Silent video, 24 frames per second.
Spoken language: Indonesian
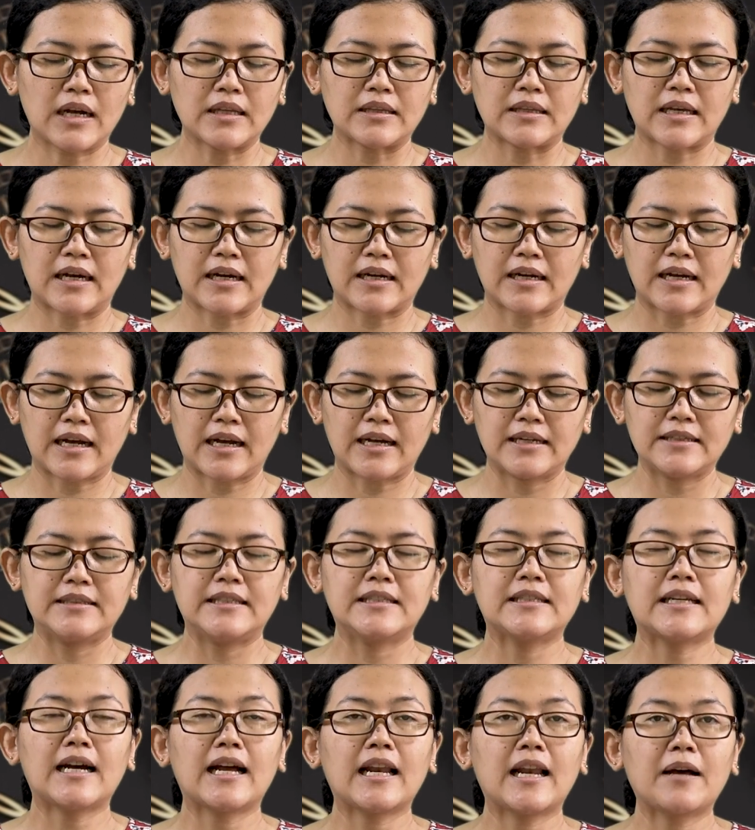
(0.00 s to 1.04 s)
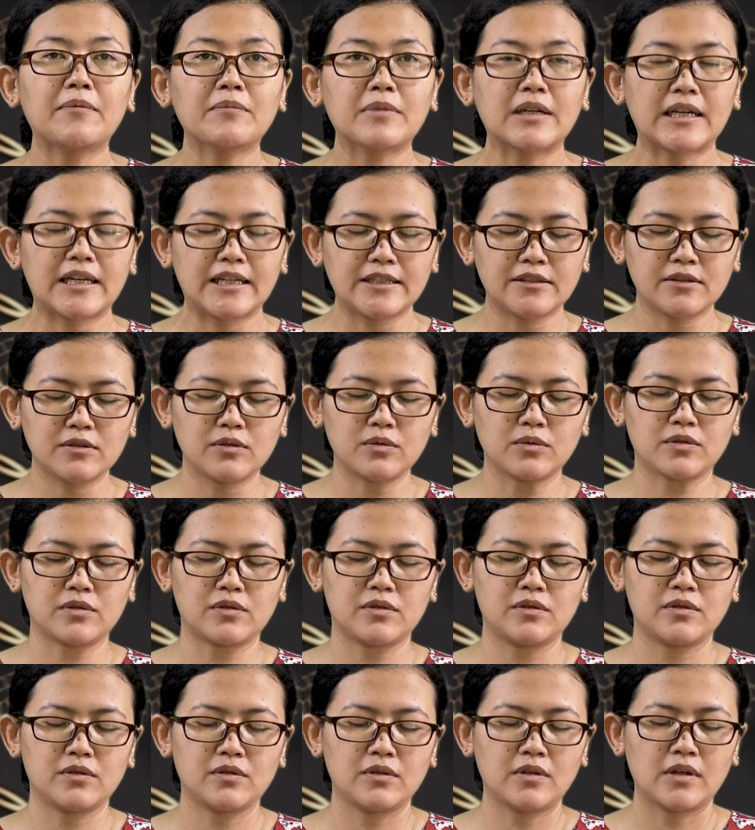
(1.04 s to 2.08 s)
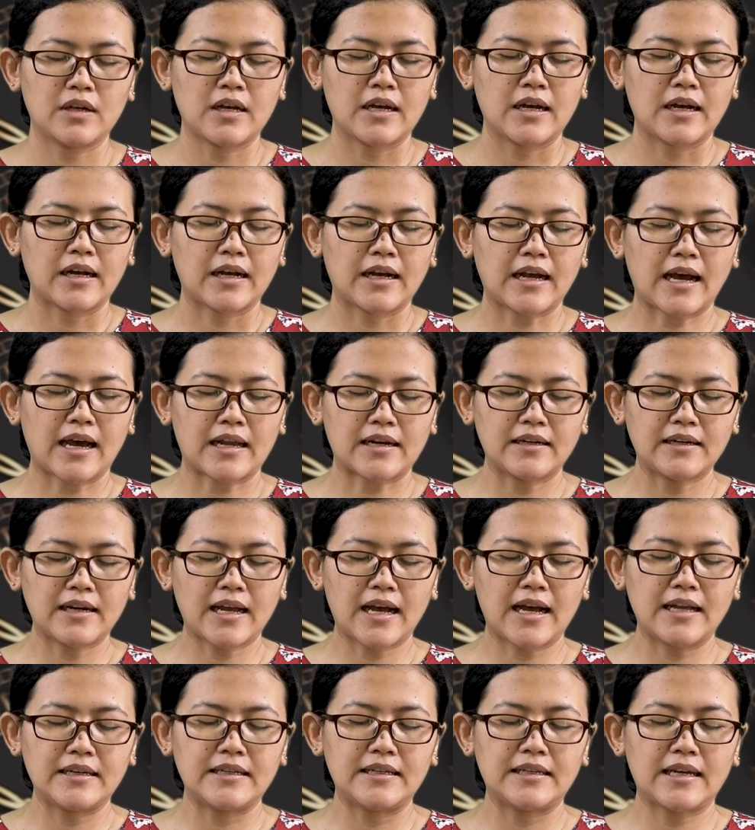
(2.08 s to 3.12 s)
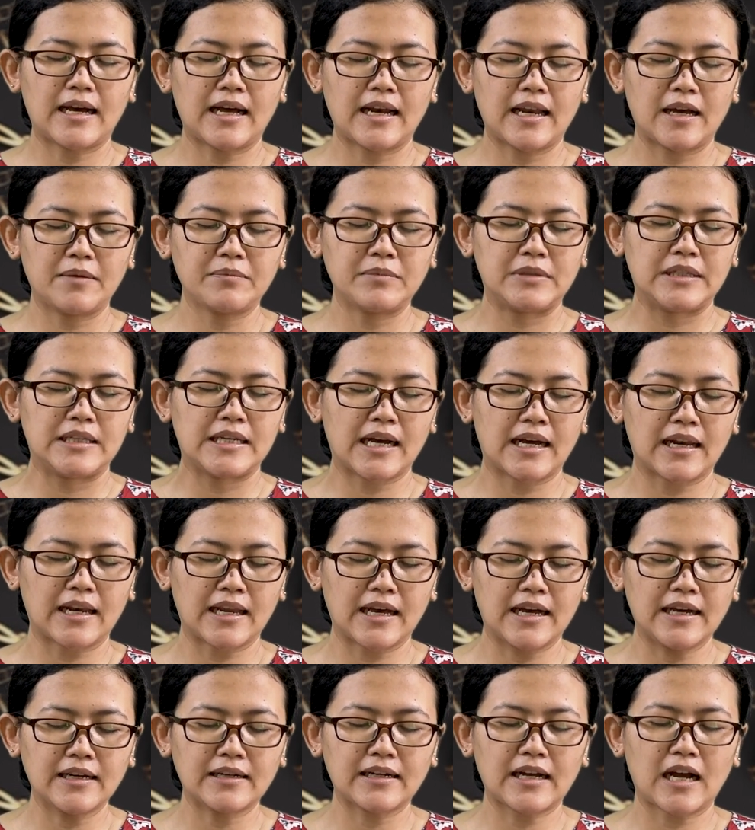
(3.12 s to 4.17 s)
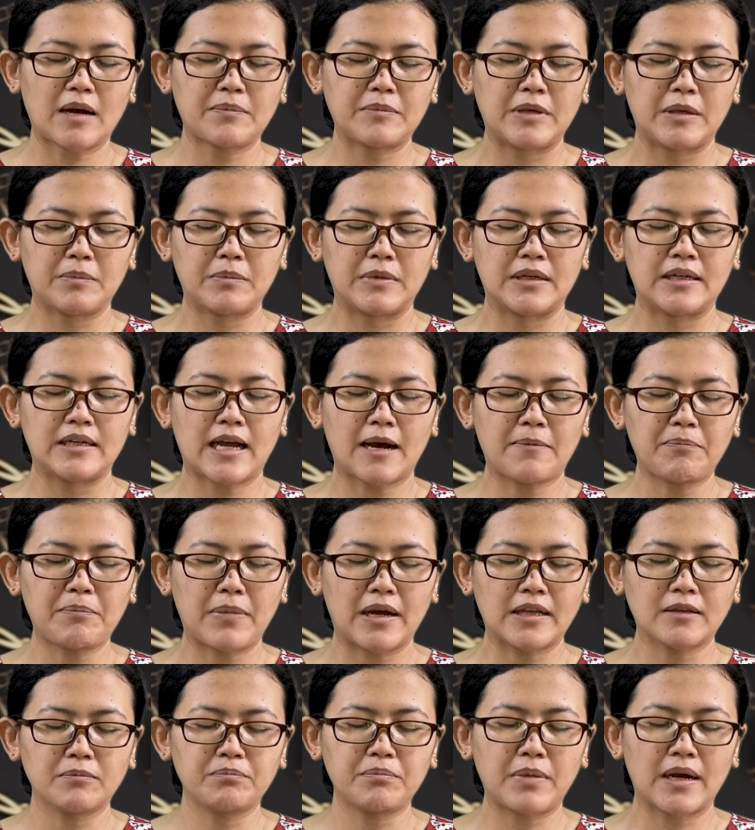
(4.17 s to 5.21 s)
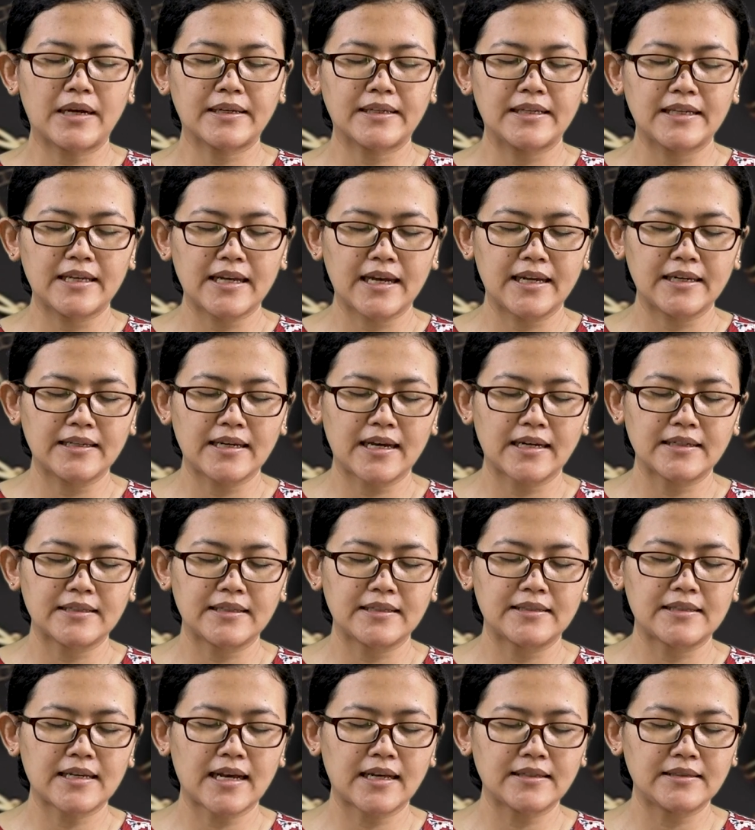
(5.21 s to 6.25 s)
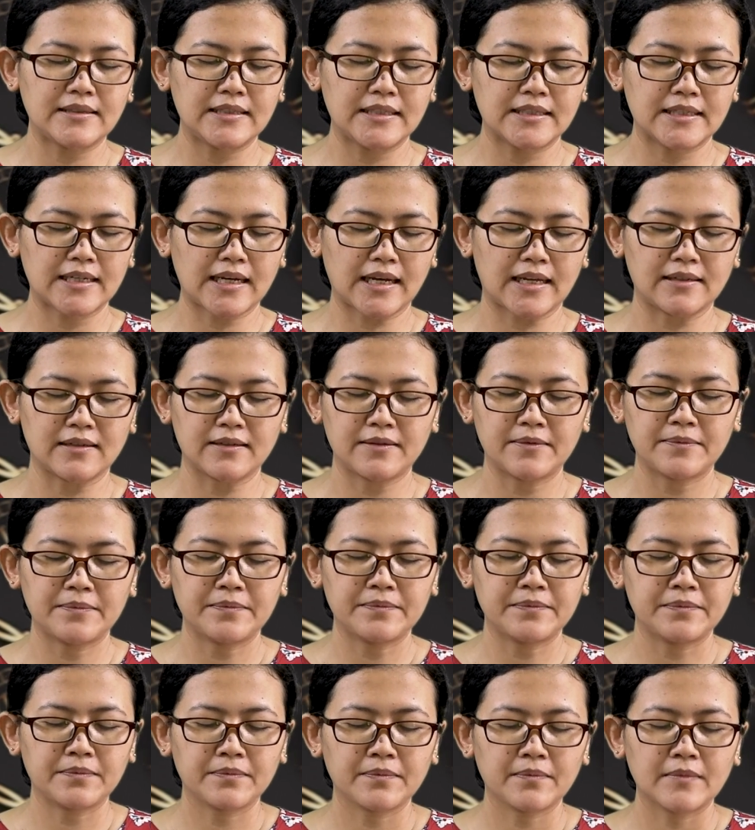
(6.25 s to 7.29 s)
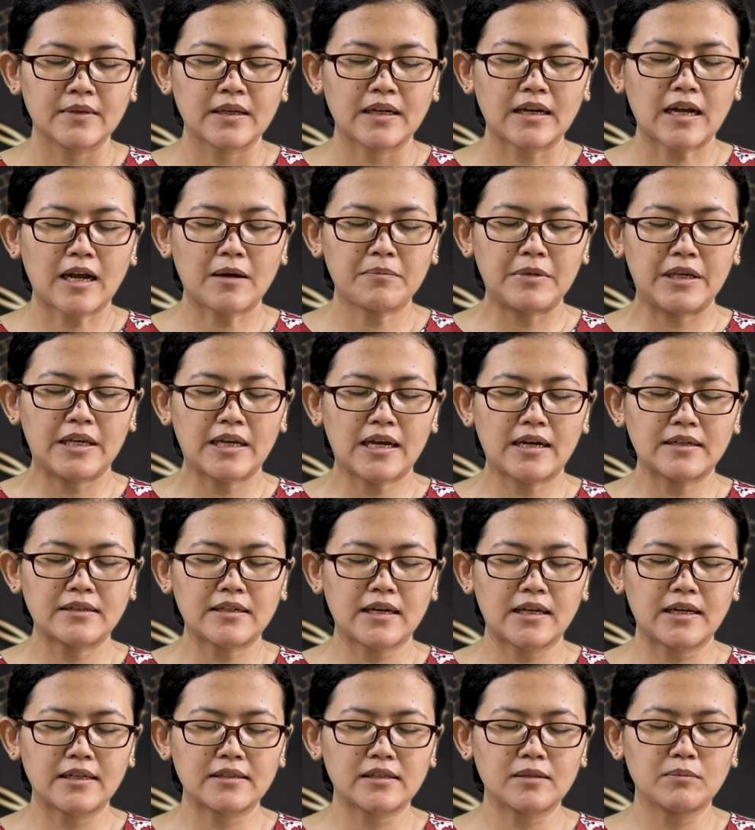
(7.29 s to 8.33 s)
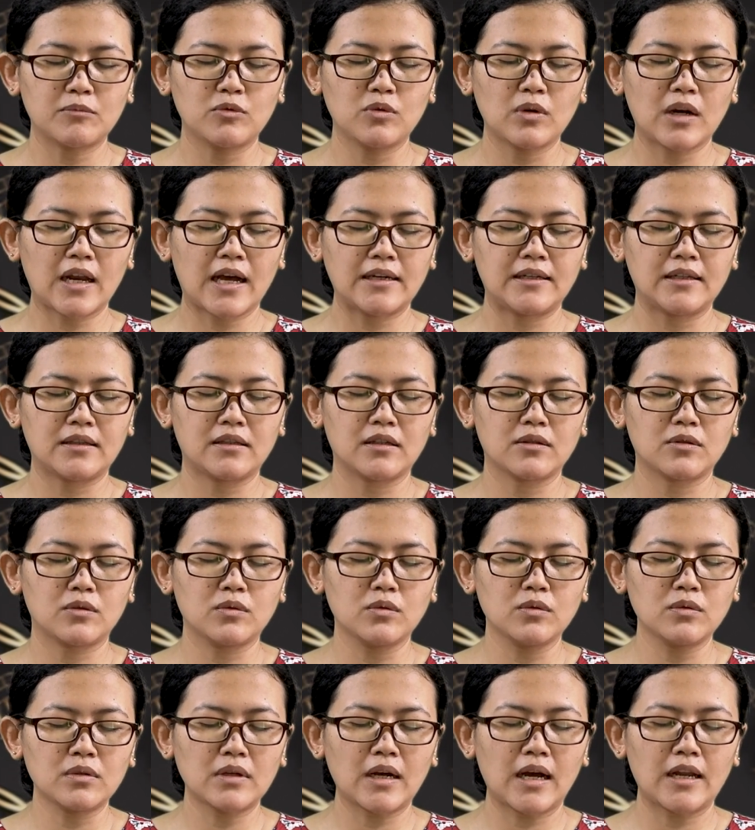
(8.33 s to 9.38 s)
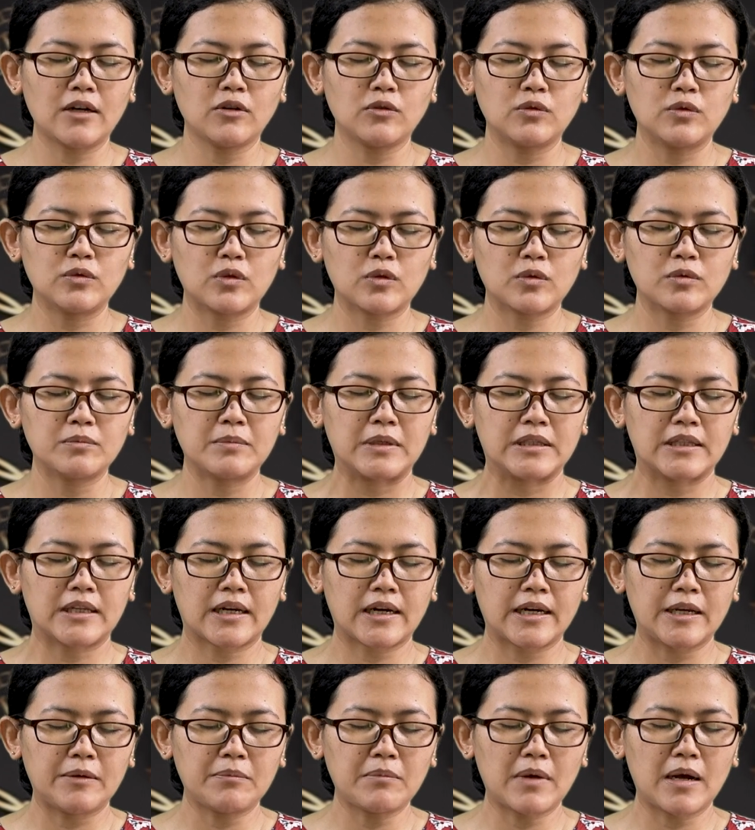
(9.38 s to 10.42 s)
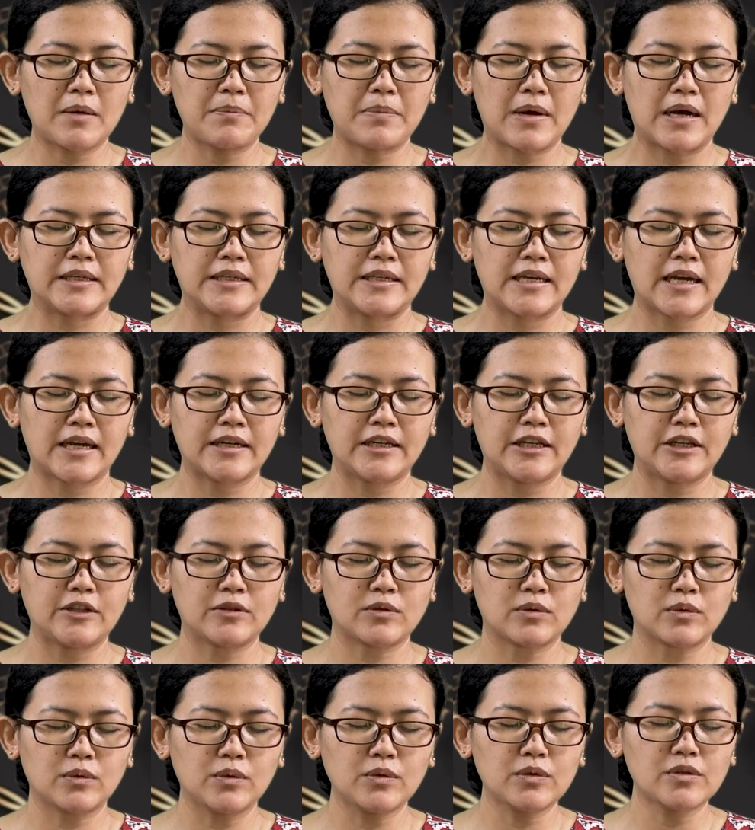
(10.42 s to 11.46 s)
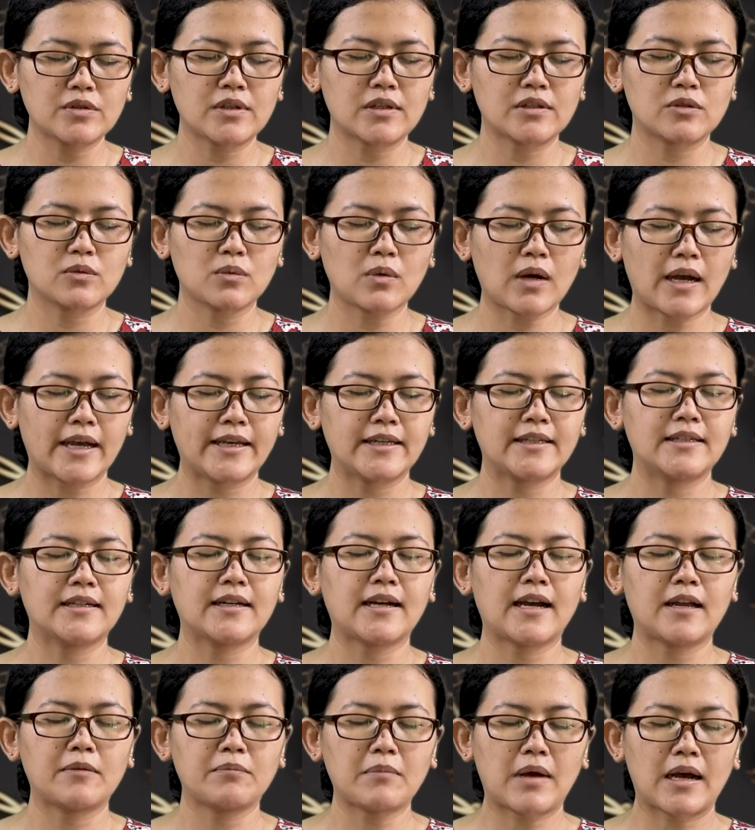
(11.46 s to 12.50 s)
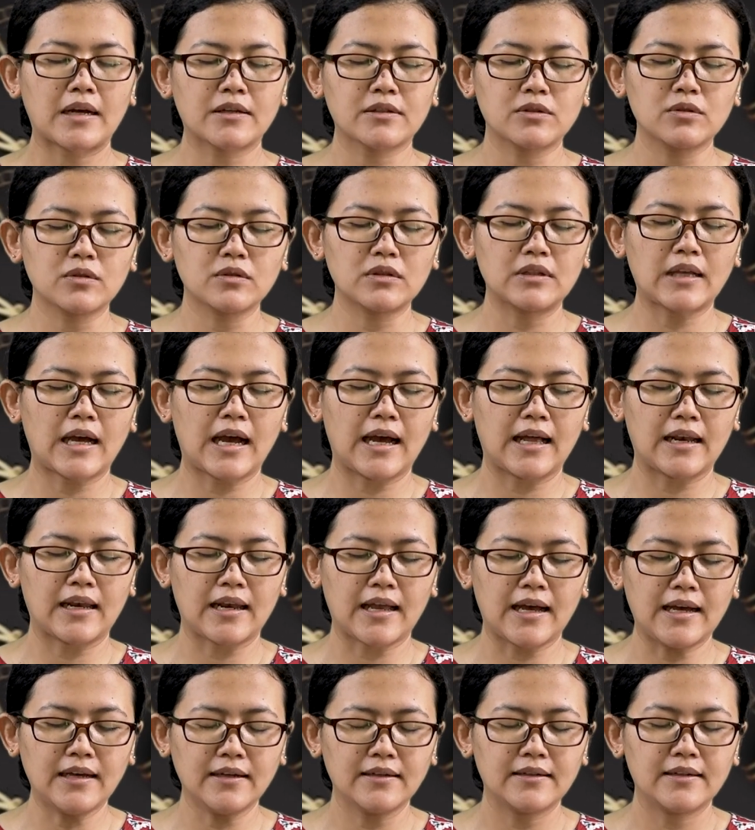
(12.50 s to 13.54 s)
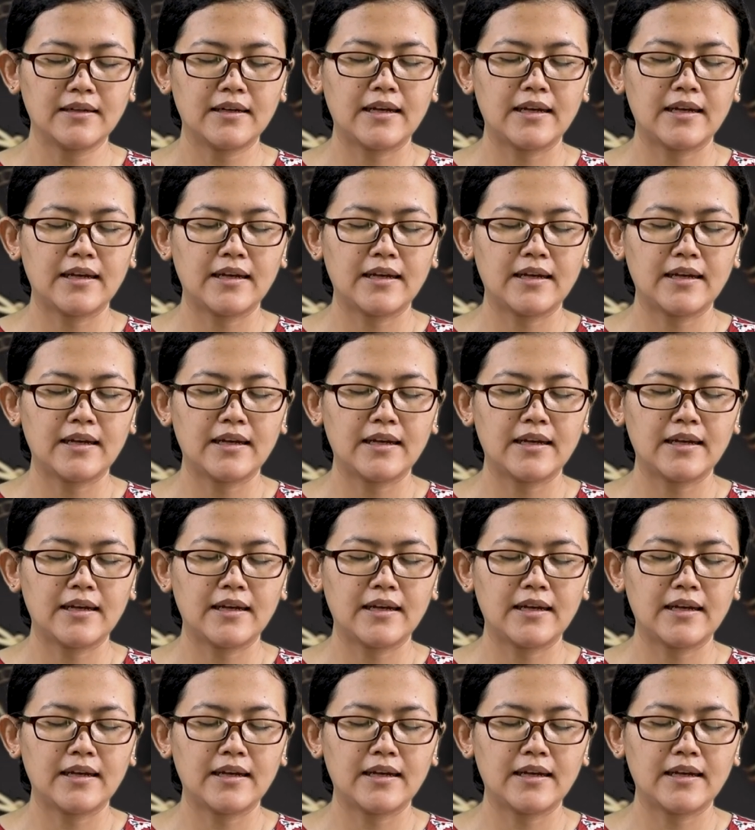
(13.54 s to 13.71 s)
katakan di dalam Kristus, karena di dalam dialah kami mendapat bagian yang dijanjikan. Kami yang dari semula ditentukan untuk menerima bagian itu sesuai dengan maksud Allah –